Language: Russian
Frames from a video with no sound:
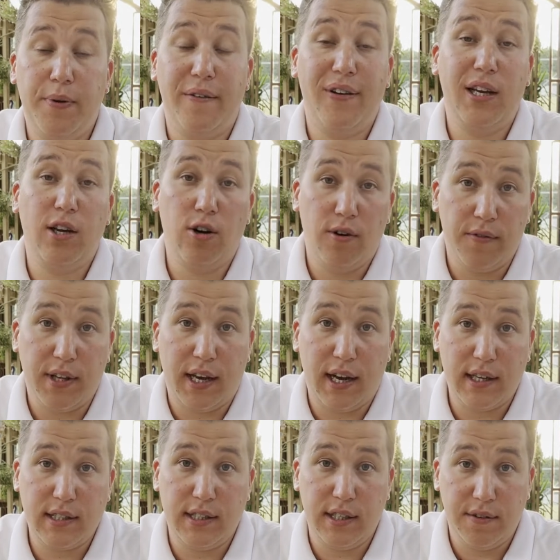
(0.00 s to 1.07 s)
привилегированные
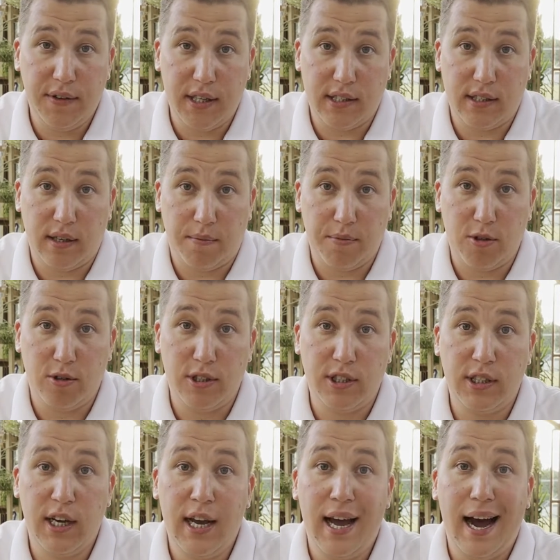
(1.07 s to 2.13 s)
акции инвестор, то есть
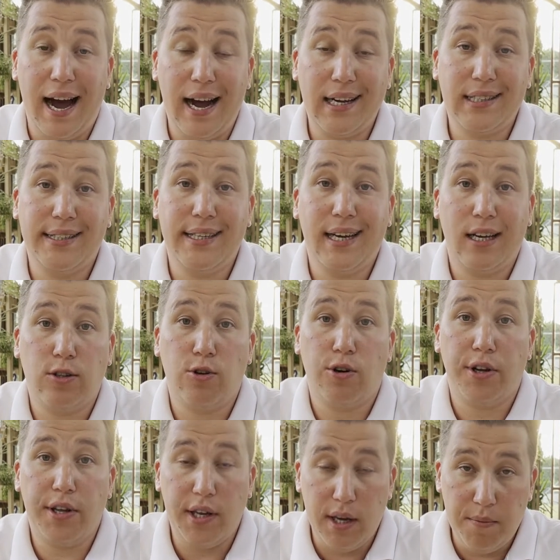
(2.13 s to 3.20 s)
акции,
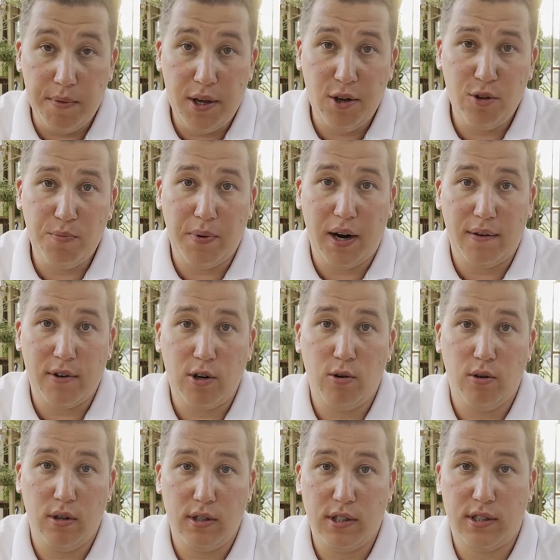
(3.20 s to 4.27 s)
которые не имеют права
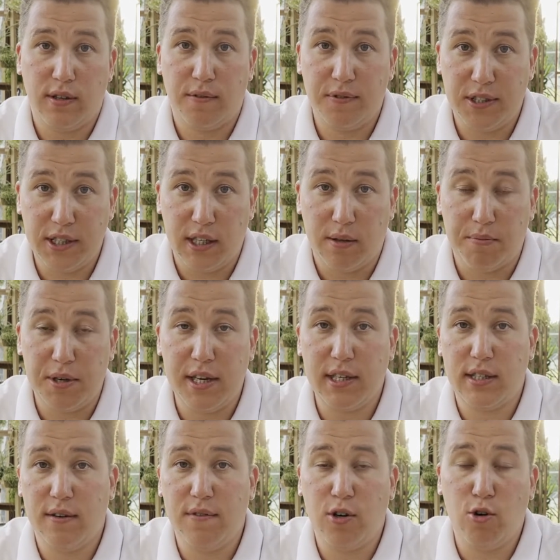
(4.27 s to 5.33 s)
голоса в целом.
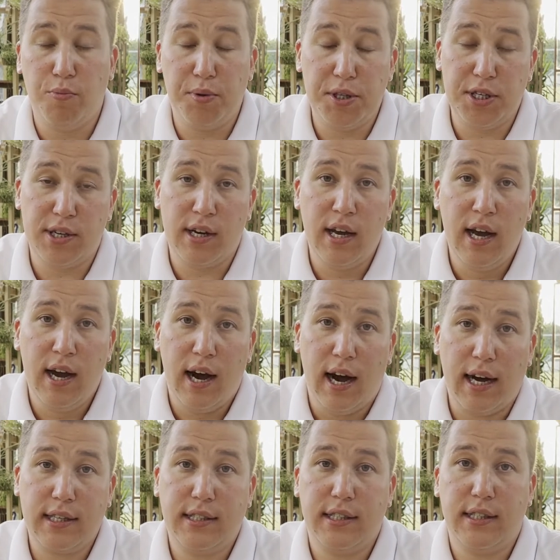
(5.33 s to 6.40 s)
Если вы купите
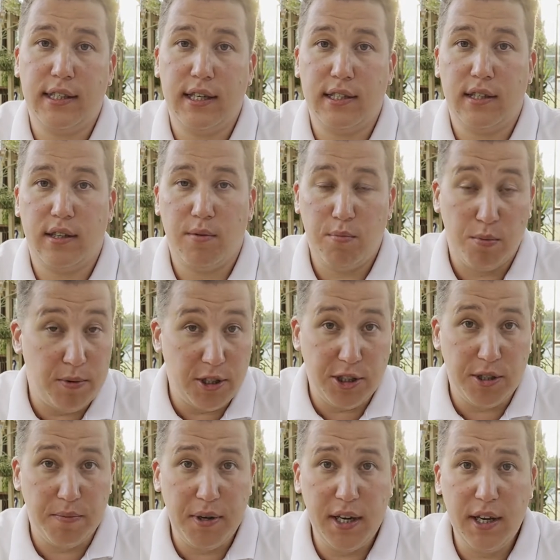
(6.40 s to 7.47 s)
акции Tesla на
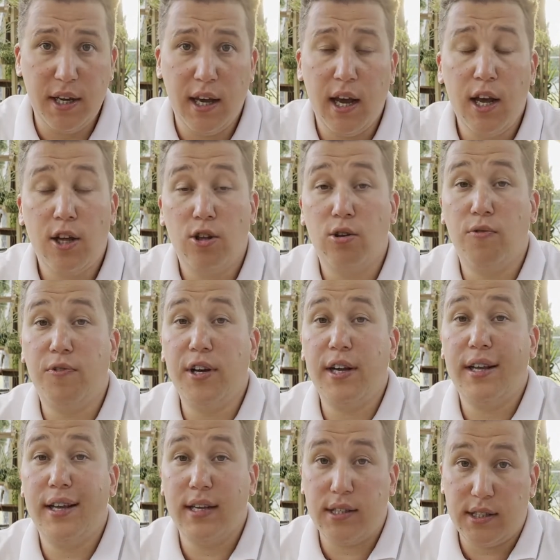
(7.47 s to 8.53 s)
публичном рынке, то вы
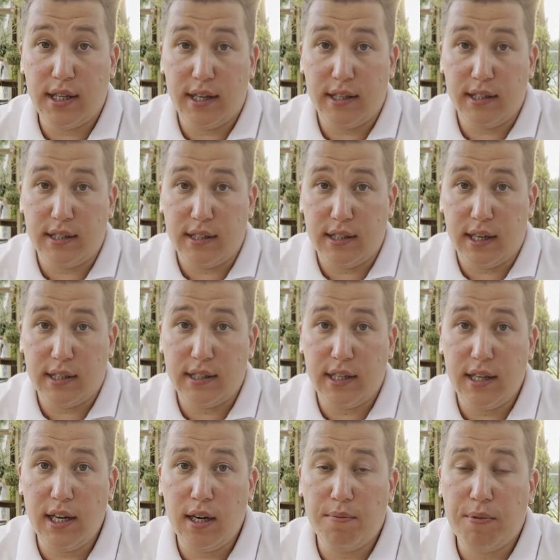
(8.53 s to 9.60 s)
не станете
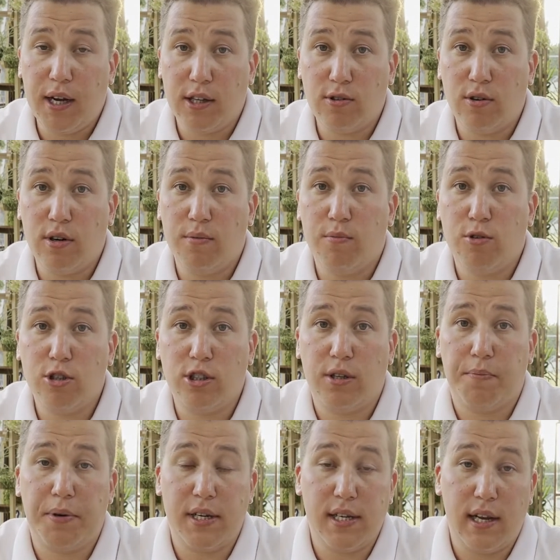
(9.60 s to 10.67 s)
акционером, который может
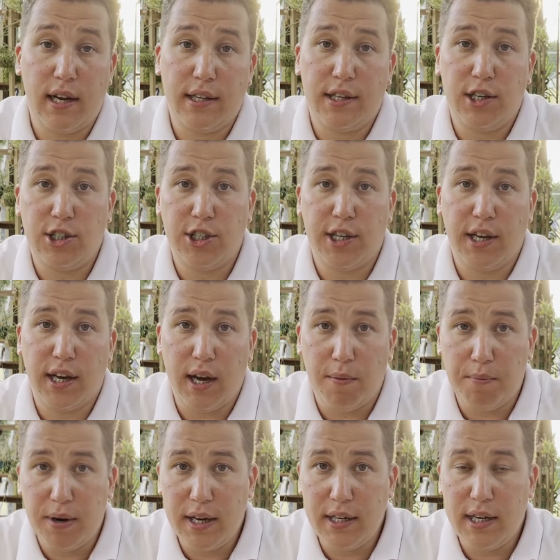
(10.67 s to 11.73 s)
определять решение
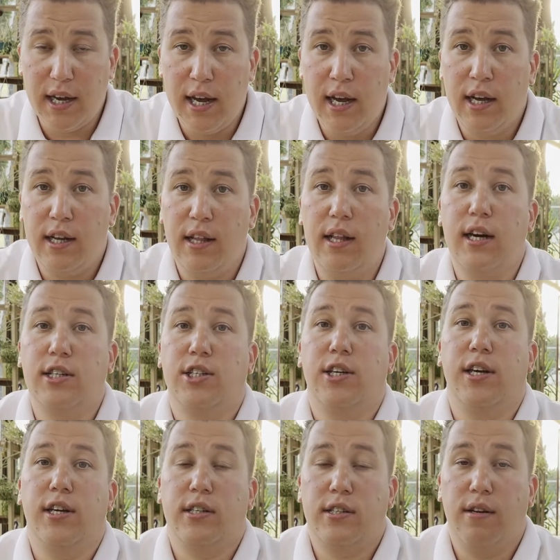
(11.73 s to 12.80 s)
компании, даже
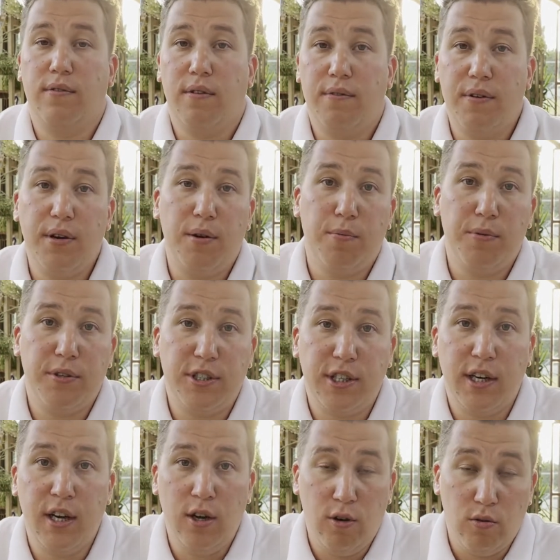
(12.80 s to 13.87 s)
если вы выкупите,
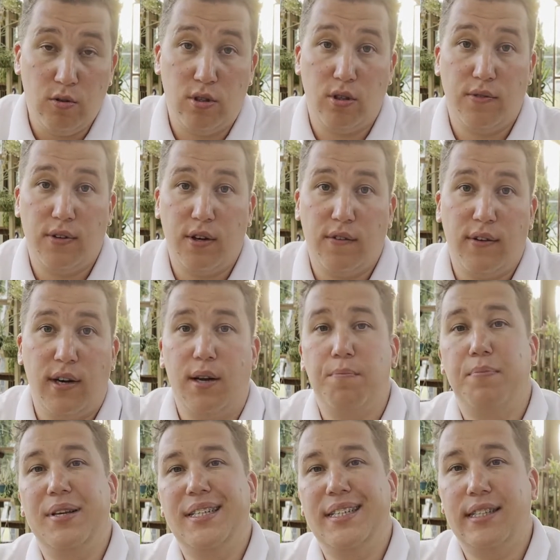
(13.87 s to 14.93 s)
условно говоря,
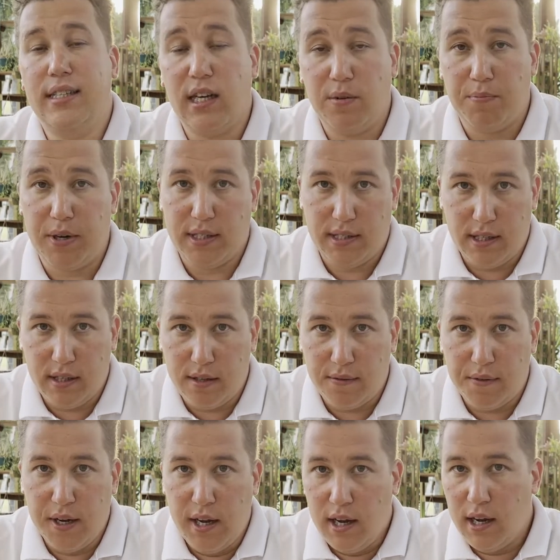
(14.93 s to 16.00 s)
50%
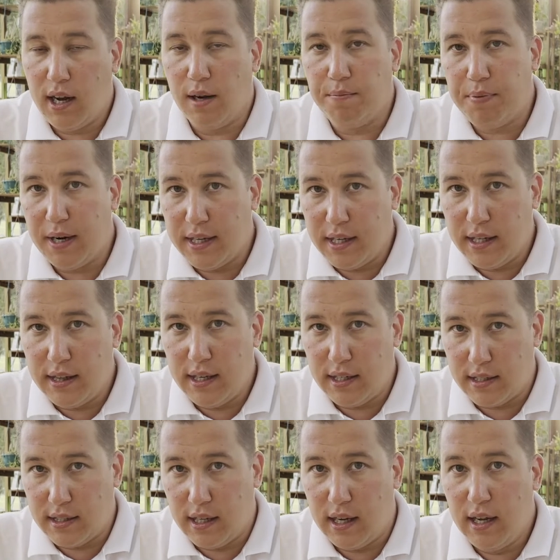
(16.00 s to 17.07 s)
компании
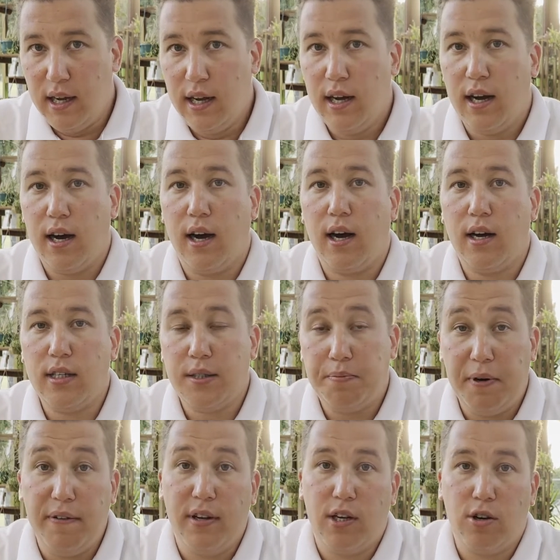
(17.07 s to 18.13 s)
Tesla. А с
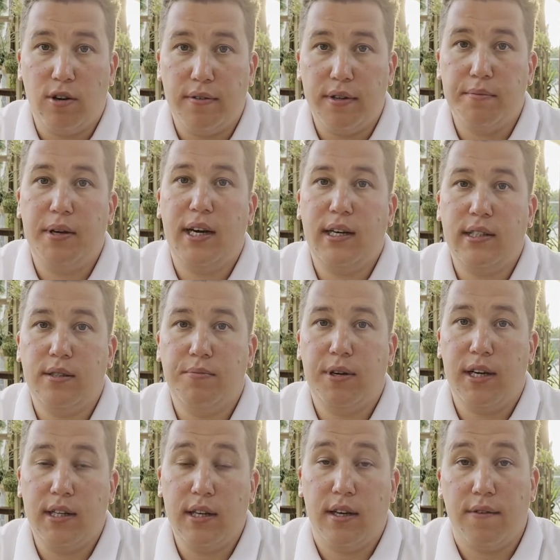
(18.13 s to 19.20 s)
привилегированными акциями
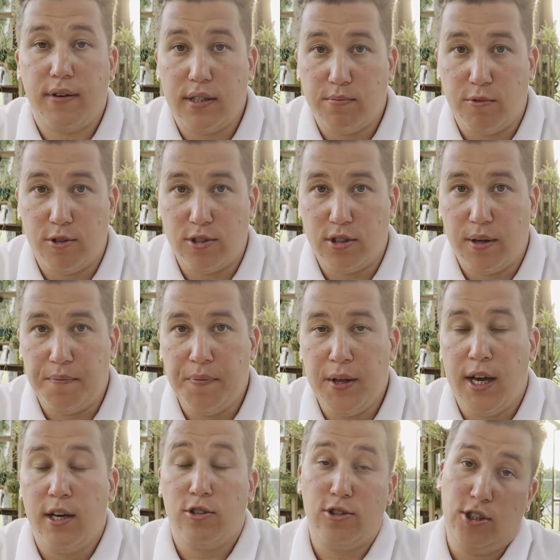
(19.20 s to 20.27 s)
это невозможно.
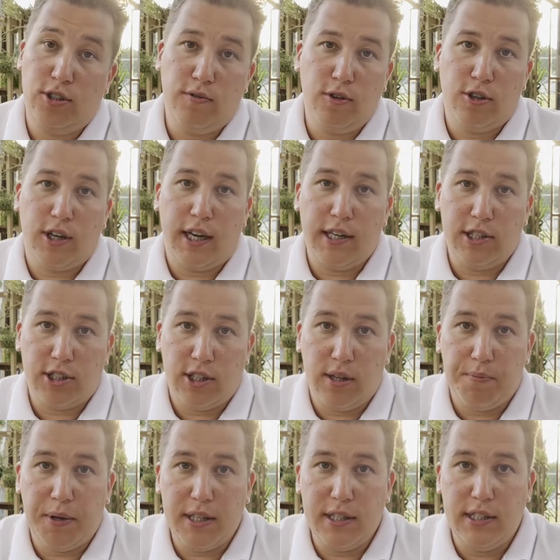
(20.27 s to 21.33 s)
Существуют, конечно,
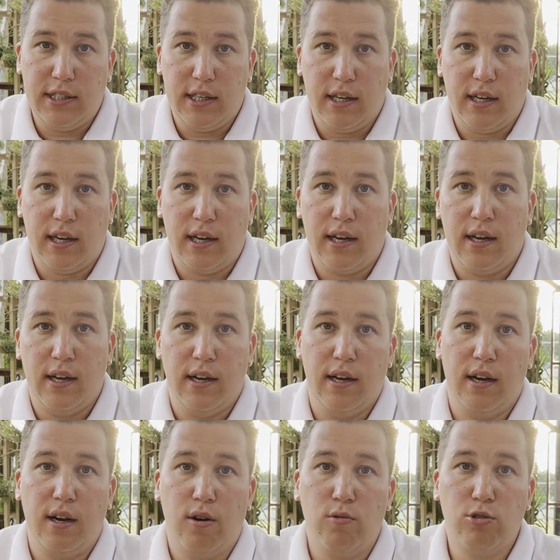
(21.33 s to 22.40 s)
дополнительные
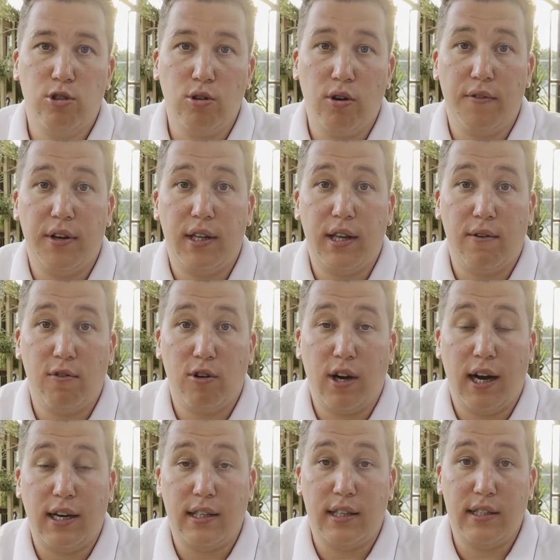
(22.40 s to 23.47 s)
условия того,
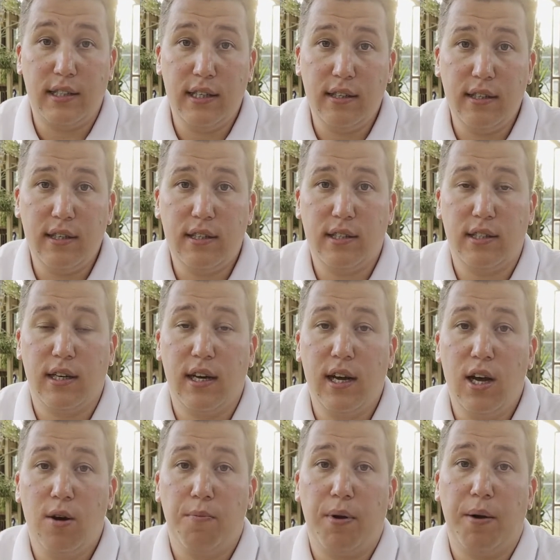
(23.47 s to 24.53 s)
как это делается,
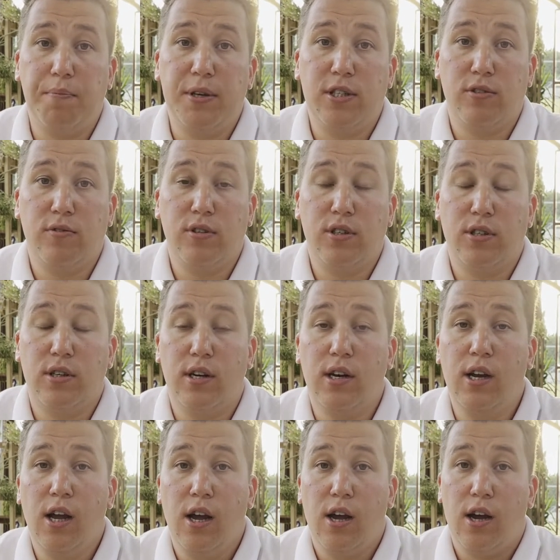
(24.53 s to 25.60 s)
прописываются
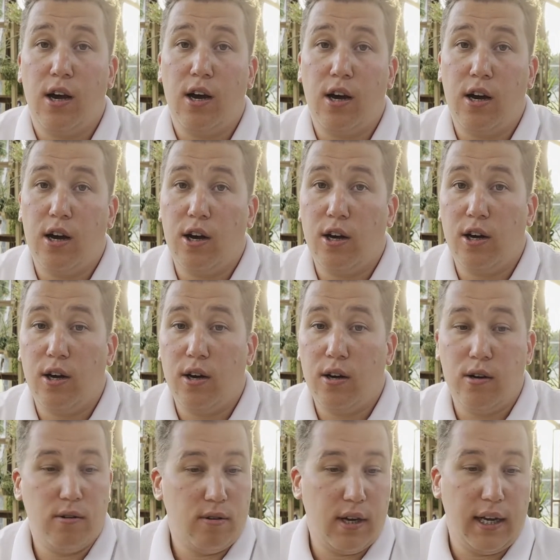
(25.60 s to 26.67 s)

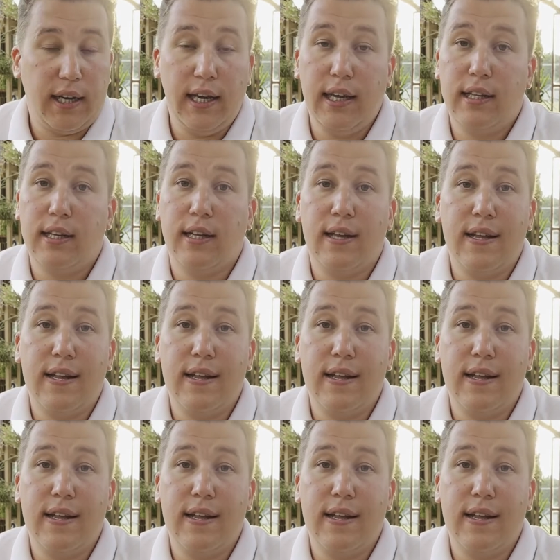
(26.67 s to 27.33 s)
Э, какие-то